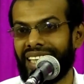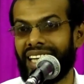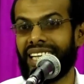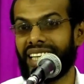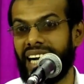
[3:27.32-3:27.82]

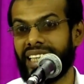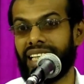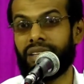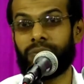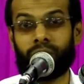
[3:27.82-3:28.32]
ஏனென்றால்
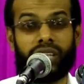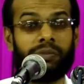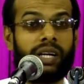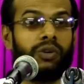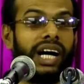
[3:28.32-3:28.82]
இதில்
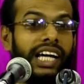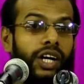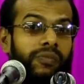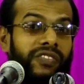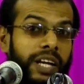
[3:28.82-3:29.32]
முஸ்லீம்
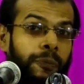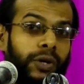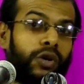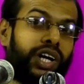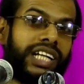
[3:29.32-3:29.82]
சமுதாயம்
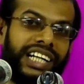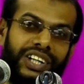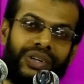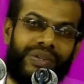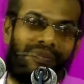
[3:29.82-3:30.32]
விழிப்புணர்வோடு
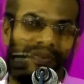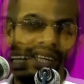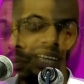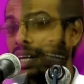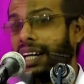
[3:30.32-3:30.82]
இருக்கணும்
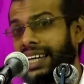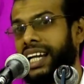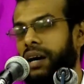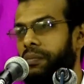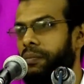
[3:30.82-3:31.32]
நம்ம
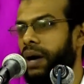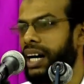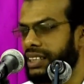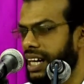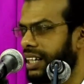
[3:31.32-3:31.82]
நினைக்கலாம்
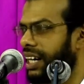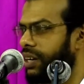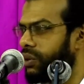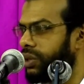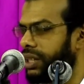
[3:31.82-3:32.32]

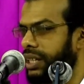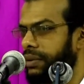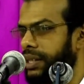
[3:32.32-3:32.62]
பாஜகவுக்கு